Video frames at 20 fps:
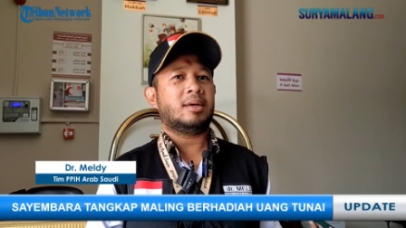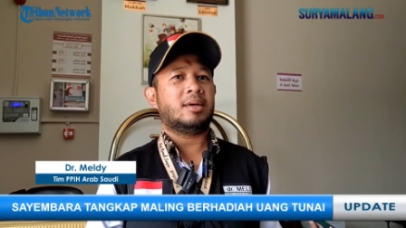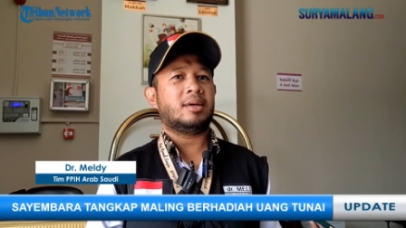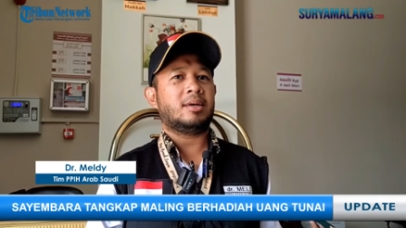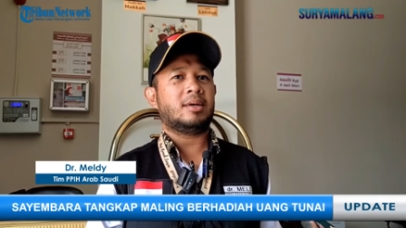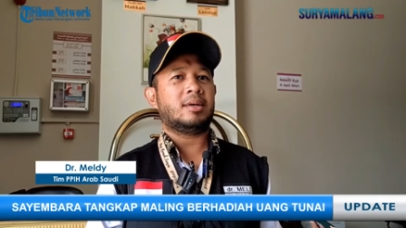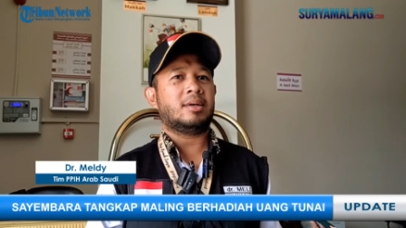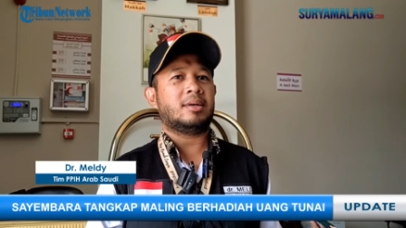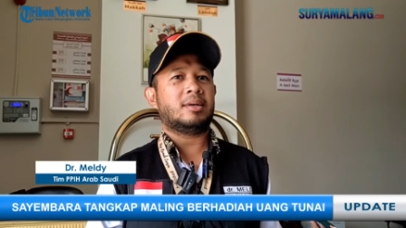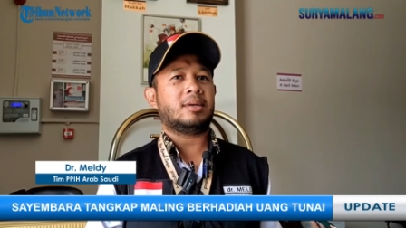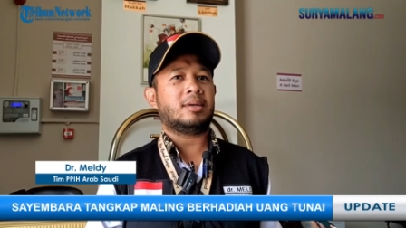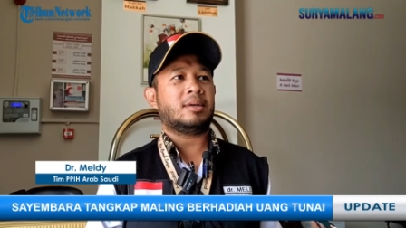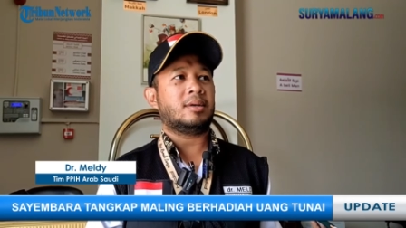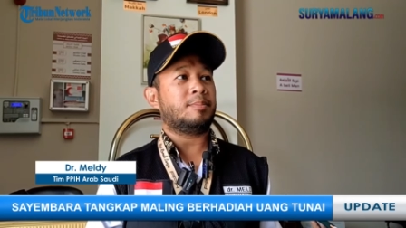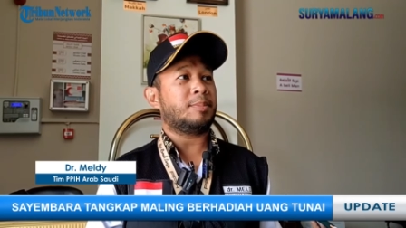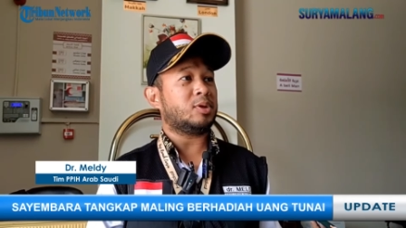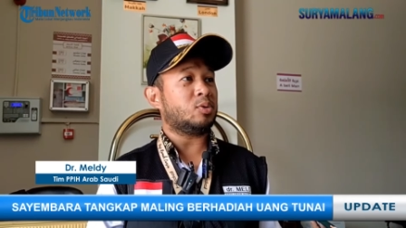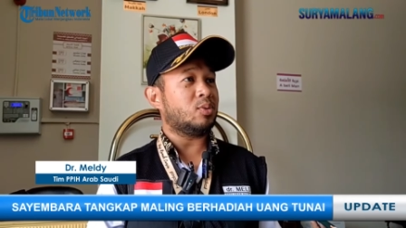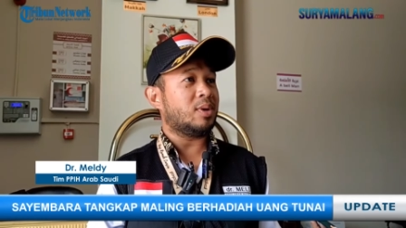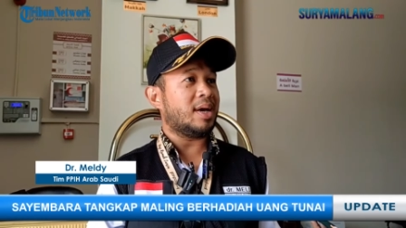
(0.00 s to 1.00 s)
eh,
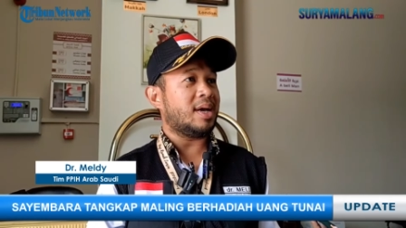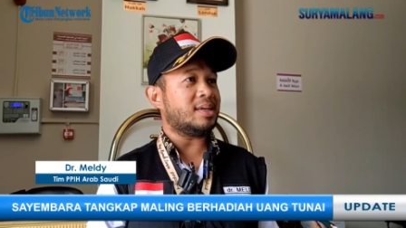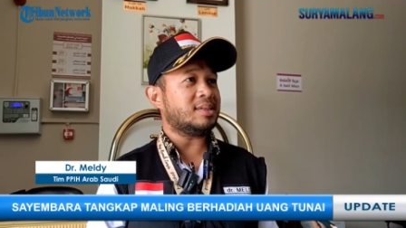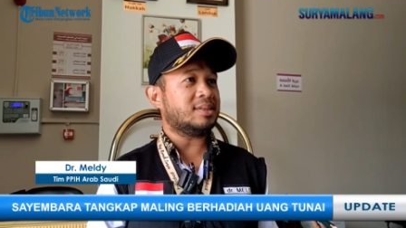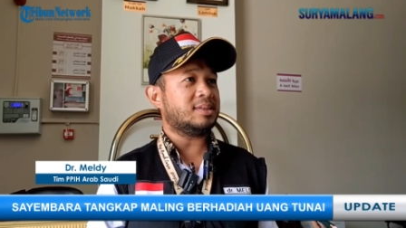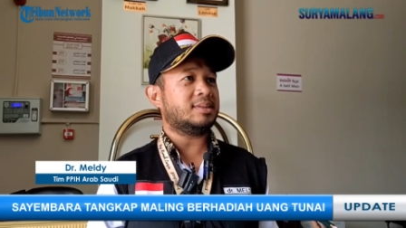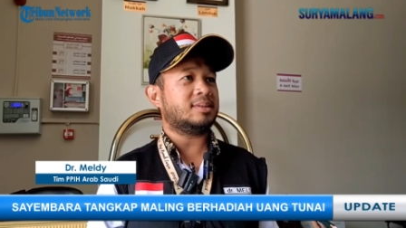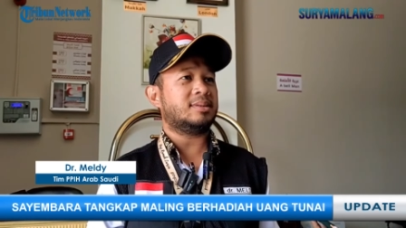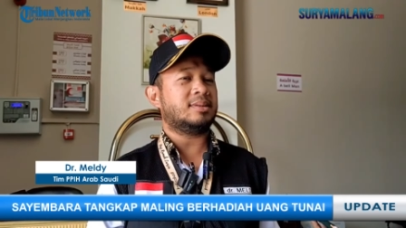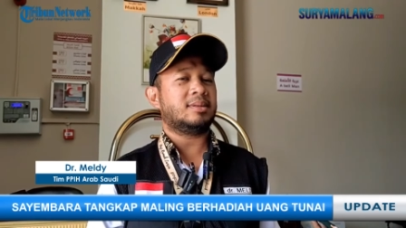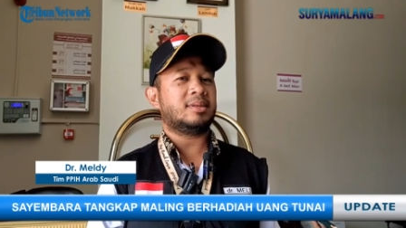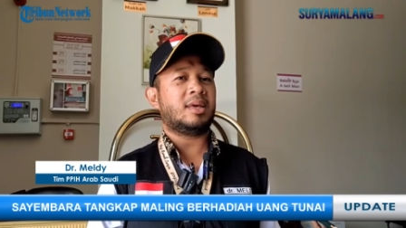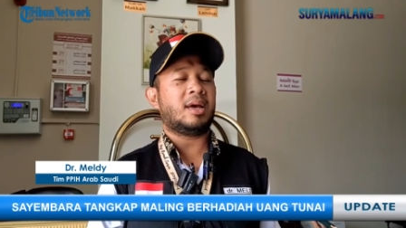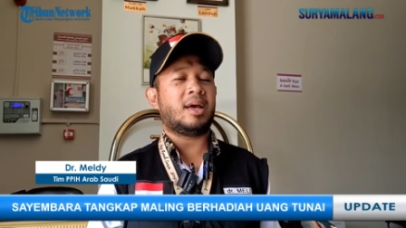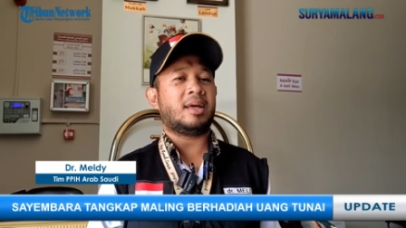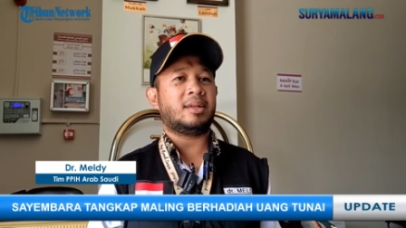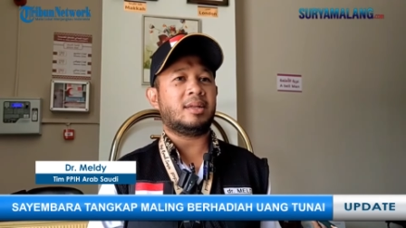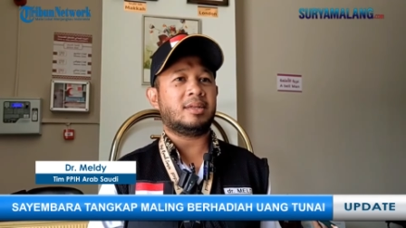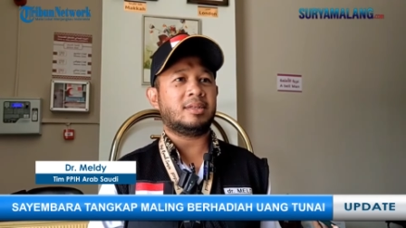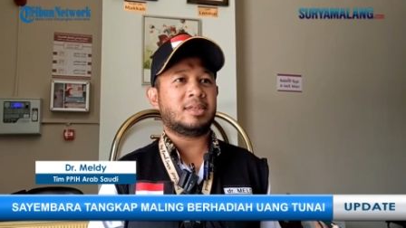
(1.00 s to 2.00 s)
petugas
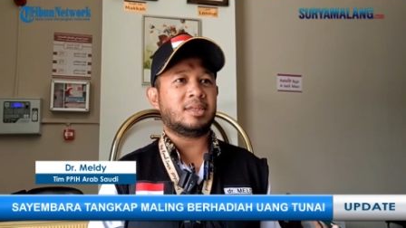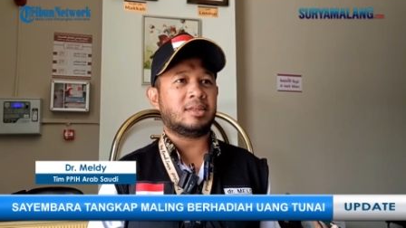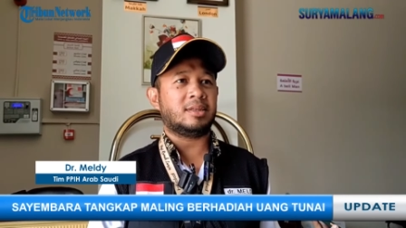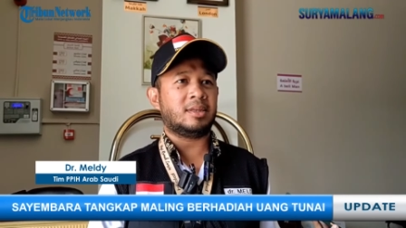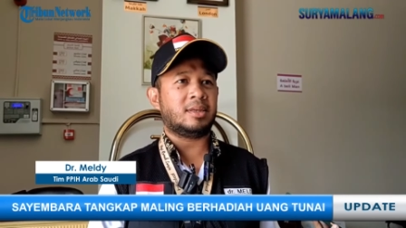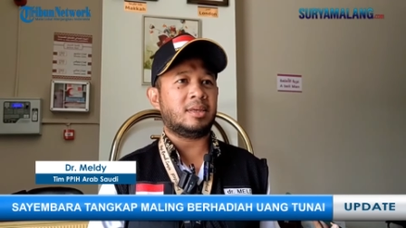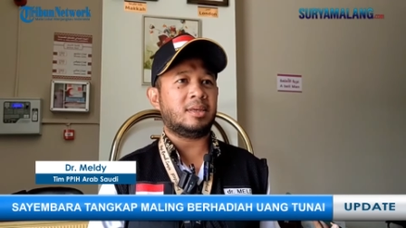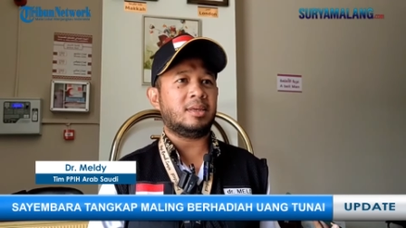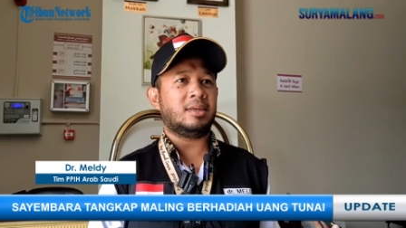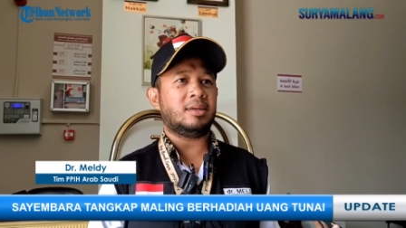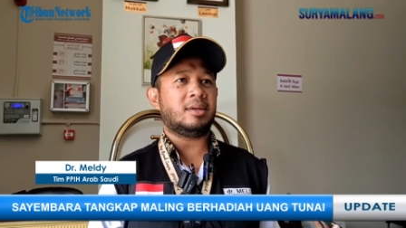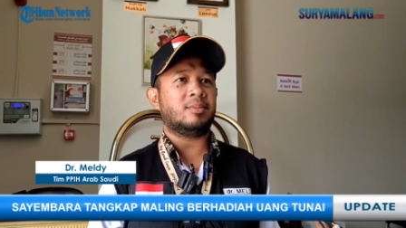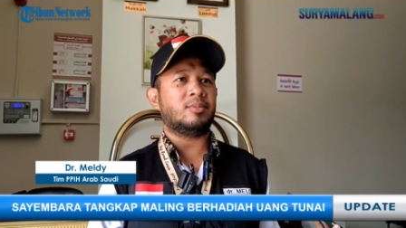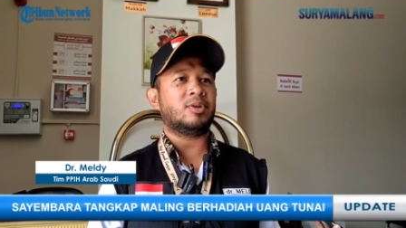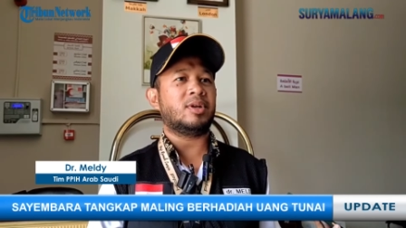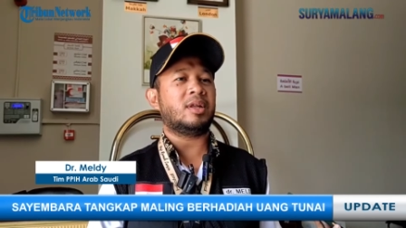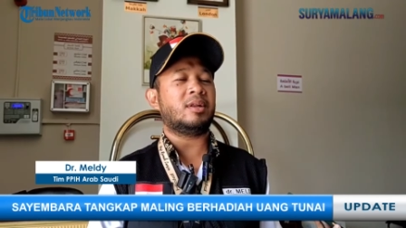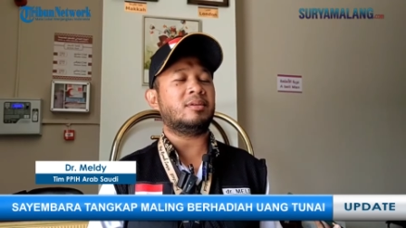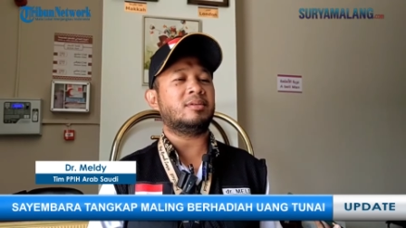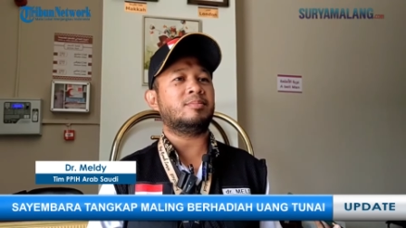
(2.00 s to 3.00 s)
yang ada di sini,
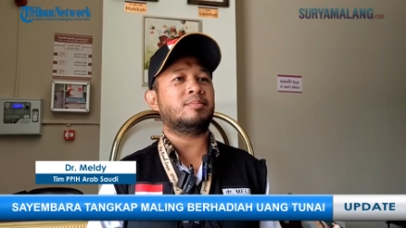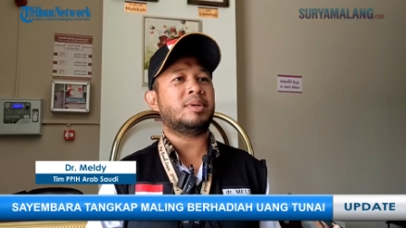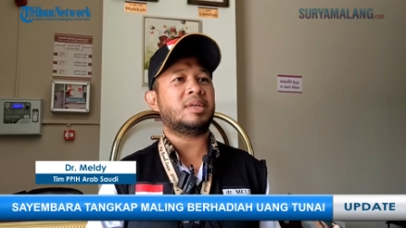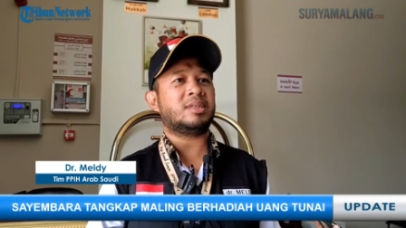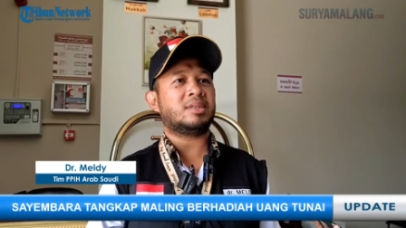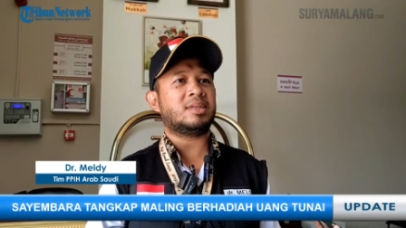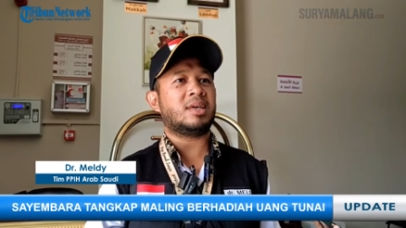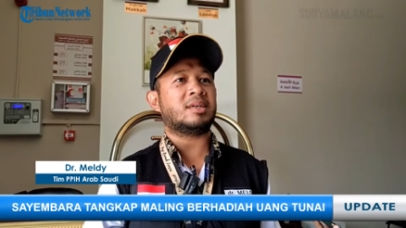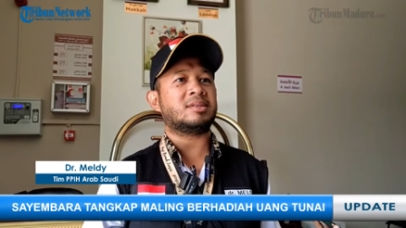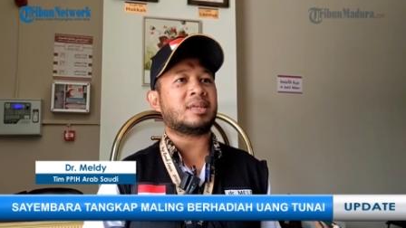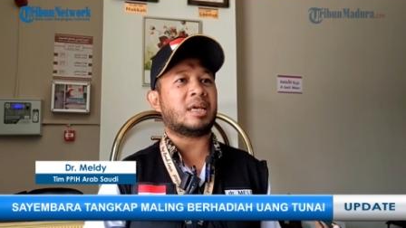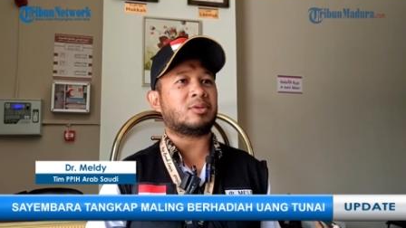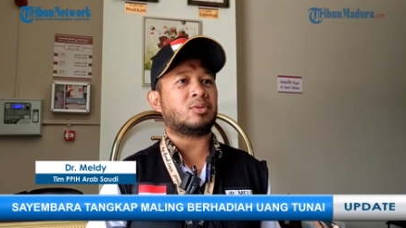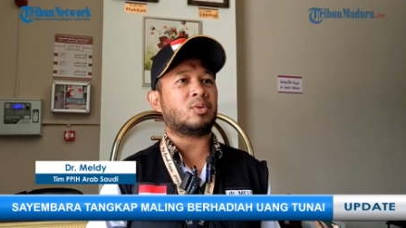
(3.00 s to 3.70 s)
kemudian bis yang